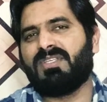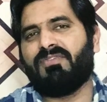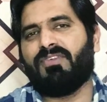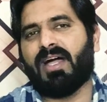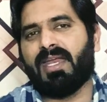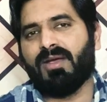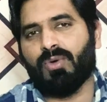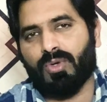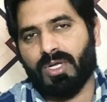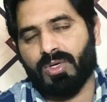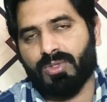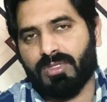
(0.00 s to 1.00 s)
से फायरिंग हो
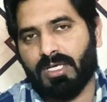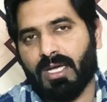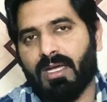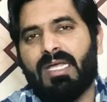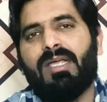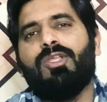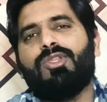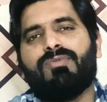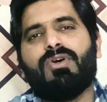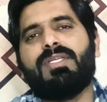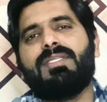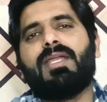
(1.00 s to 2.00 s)
रही होती है तो
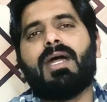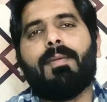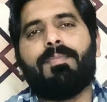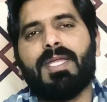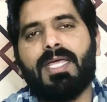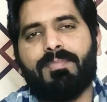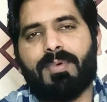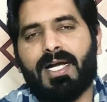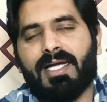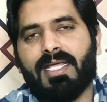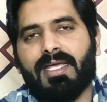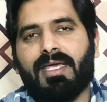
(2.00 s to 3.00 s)
वो अक्सर अपनी ही
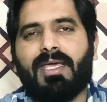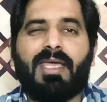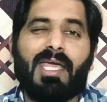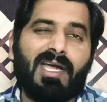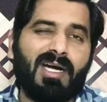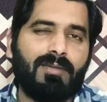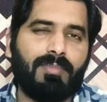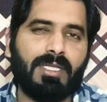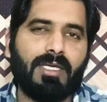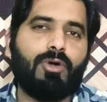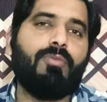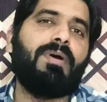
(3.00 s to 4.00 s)
पार्टी के एक आध
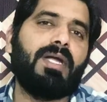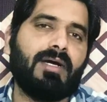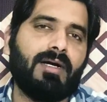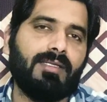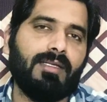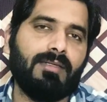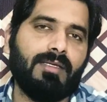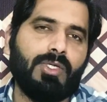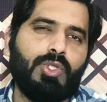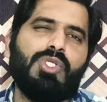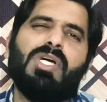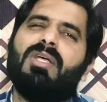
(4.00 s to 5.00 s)
बंदे को फड़का देते हैं
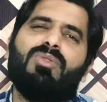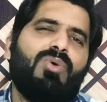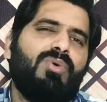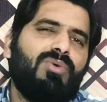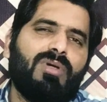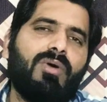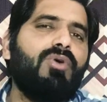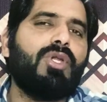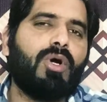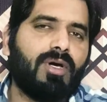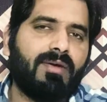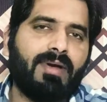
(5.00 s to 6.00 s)
जो या तो उनका कोई
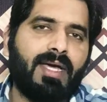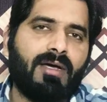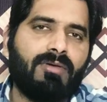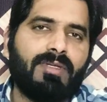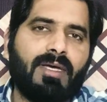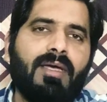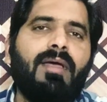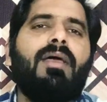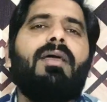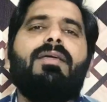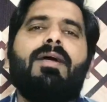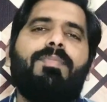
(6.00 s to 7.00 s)
नौकर वगैरह होता है
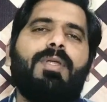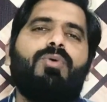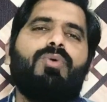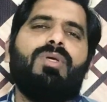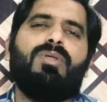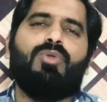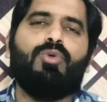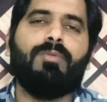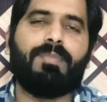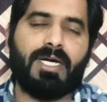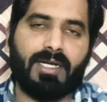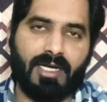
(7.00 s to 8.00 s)
या फिर कोई दूर
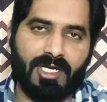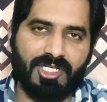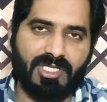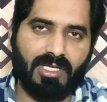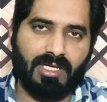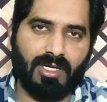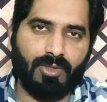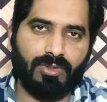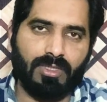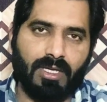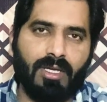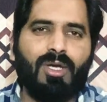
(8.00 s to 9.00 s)
पार का रिश्तेदार
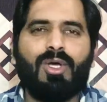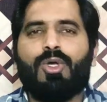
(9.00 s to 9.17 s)
होता है